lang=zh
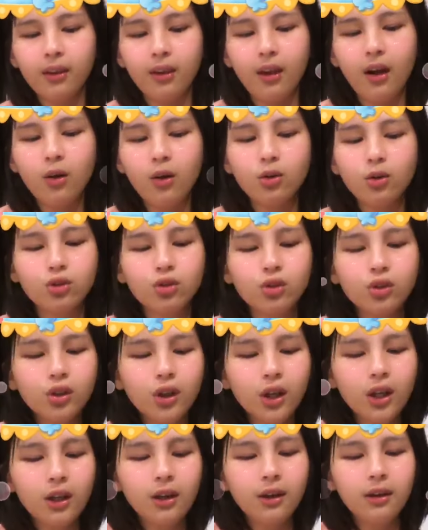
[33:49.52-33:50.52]
然后我就
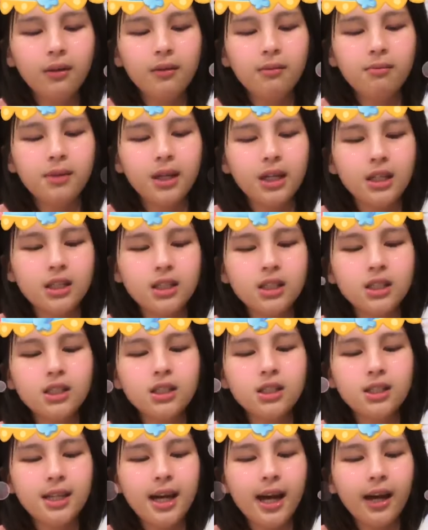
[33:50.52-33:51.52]
每
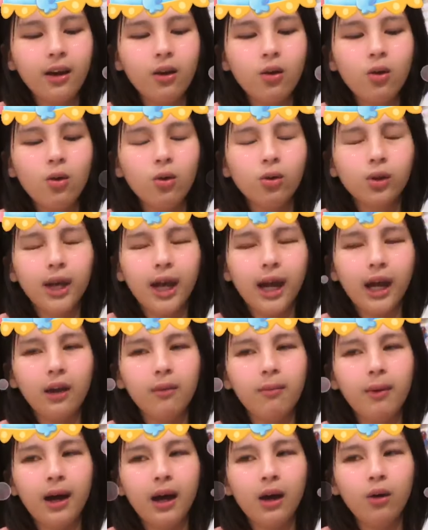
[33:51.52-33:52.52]
次在后台
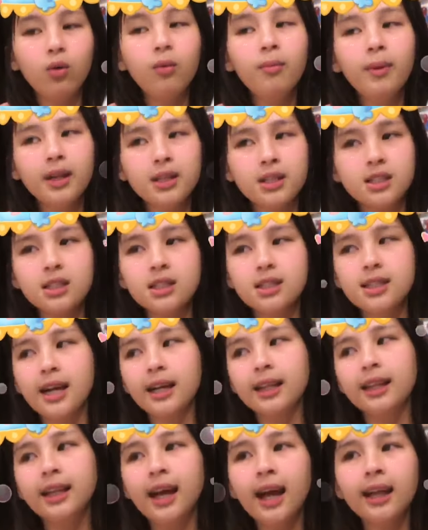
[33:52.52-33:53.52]
吧，我每次
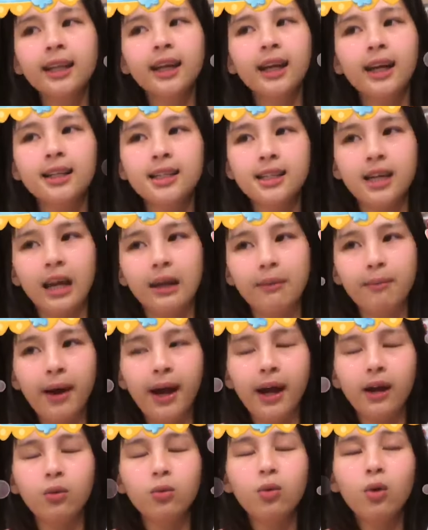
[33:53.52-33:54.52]
在看大家彩
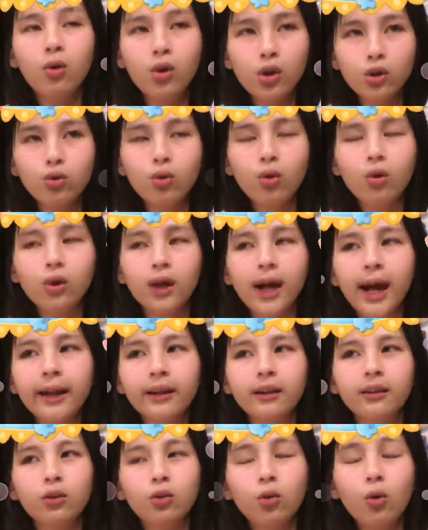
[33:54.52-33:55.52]
排，我会多
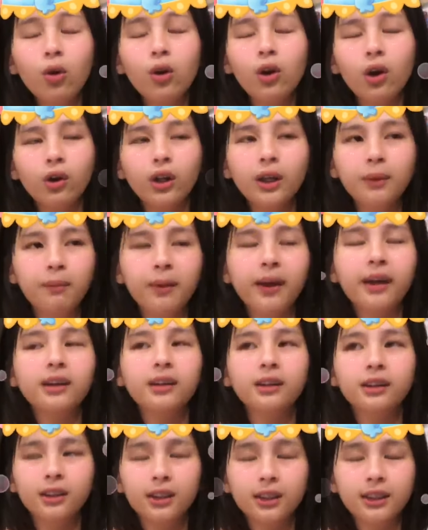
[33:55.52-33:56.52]
看多留意别
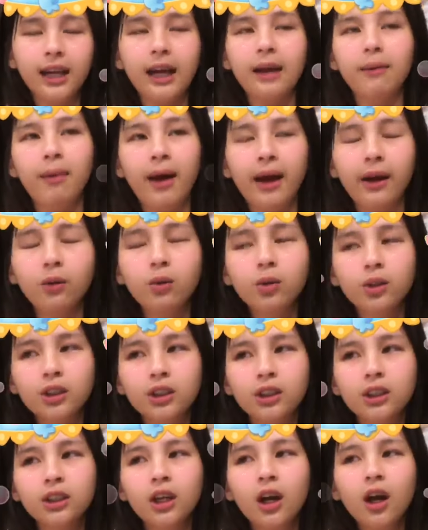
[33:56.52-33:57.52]
人的彩排，或者
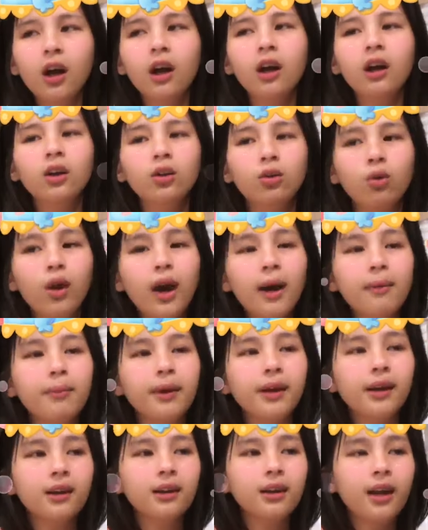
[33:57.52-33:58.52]
是多看
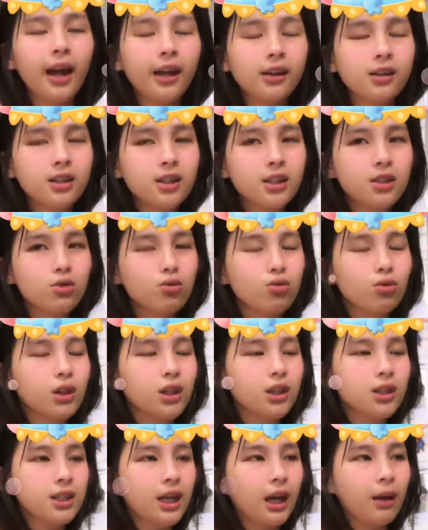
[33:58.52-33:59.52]
别人的 n C 主
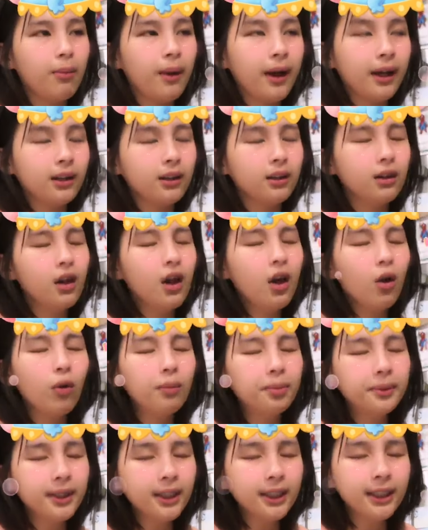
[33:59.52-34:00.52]
题彩排的。我
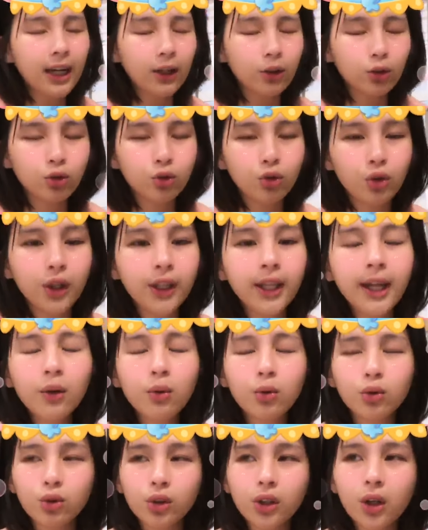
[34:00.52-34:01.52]
不是想学，但
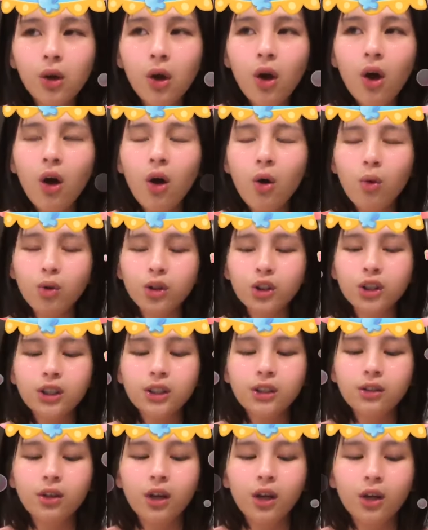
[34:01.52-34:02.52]
我觉得我
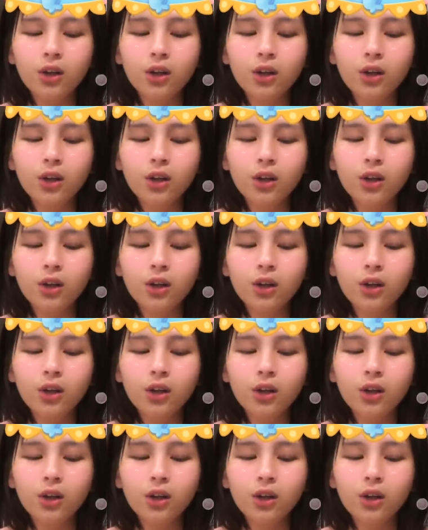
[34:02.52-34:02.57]
是